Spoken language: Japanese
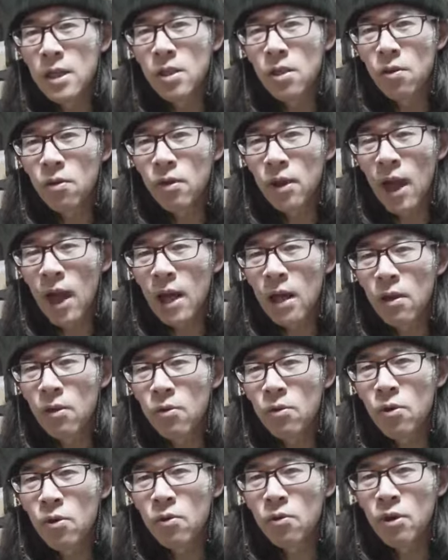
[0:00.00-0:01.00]
その
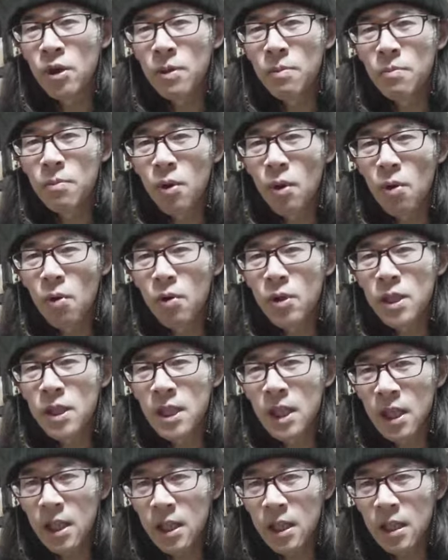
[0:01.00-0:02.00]
ダイオードクリップ方
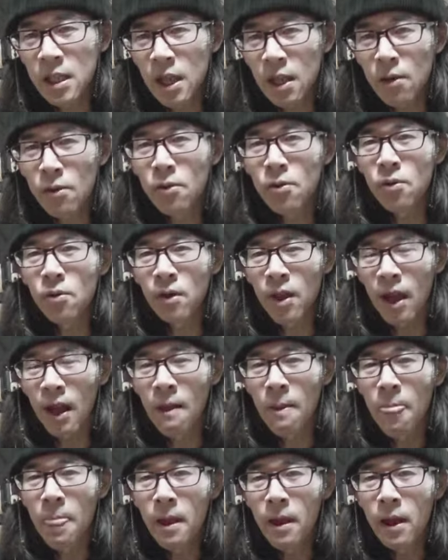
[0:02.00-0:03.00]
式っていうの
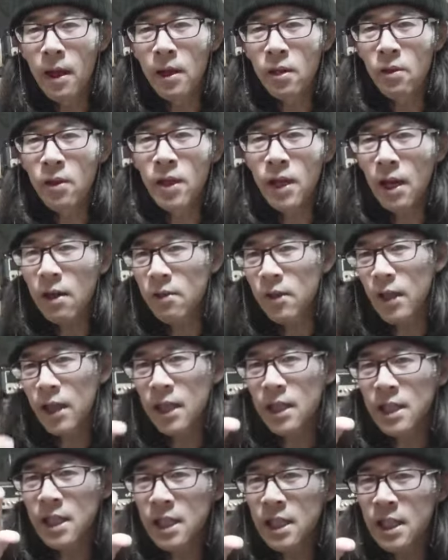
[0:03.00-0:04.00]
で、えー、と比較
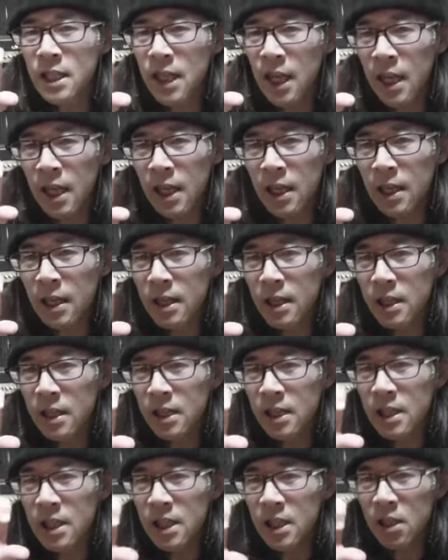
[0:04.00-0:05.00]
的ちっちゃい
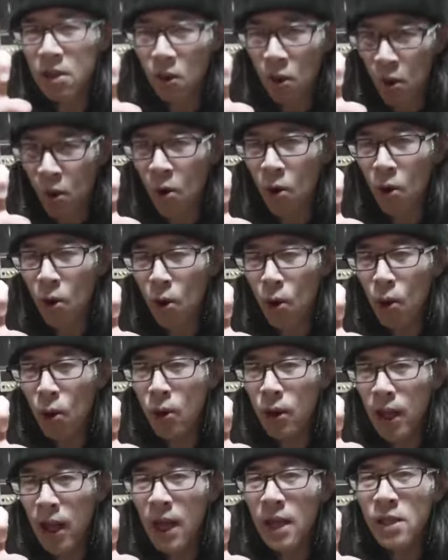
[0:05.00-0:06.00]
信号
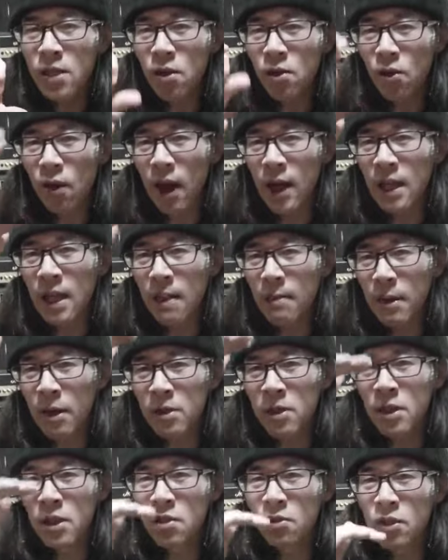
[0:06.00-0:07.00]
でその頭
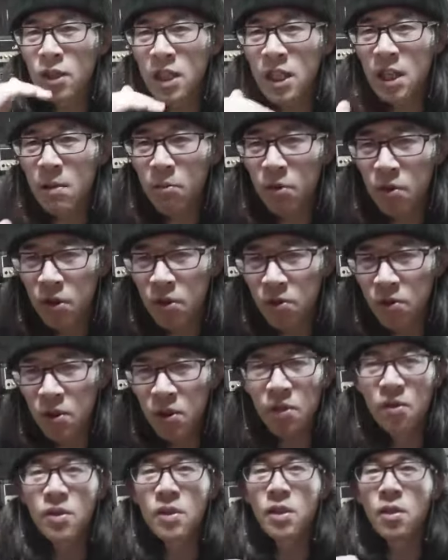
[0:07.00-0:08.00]
打ちと尻餅を
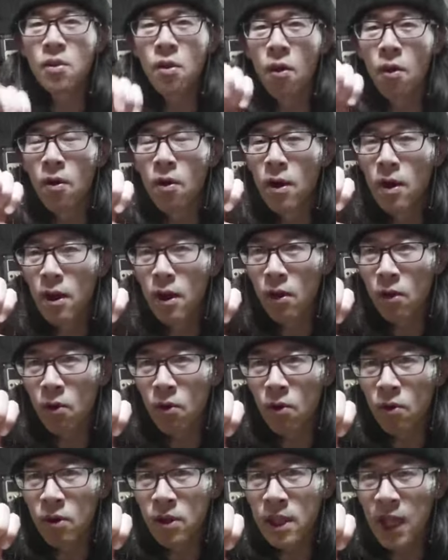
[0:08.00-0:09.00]
つくっていうのを
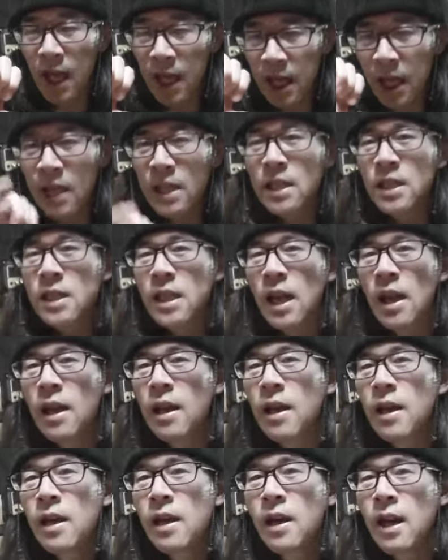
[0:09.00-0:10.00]
こう再現して
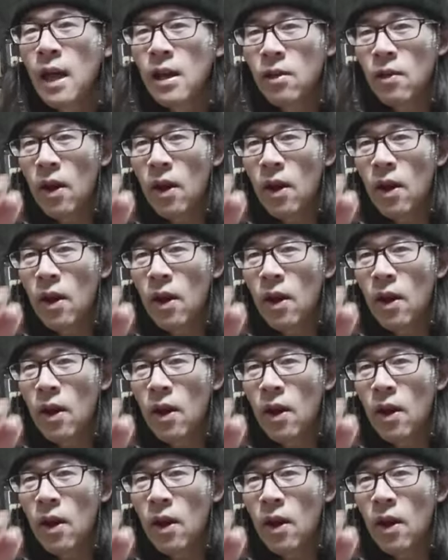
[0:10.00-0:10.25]
あ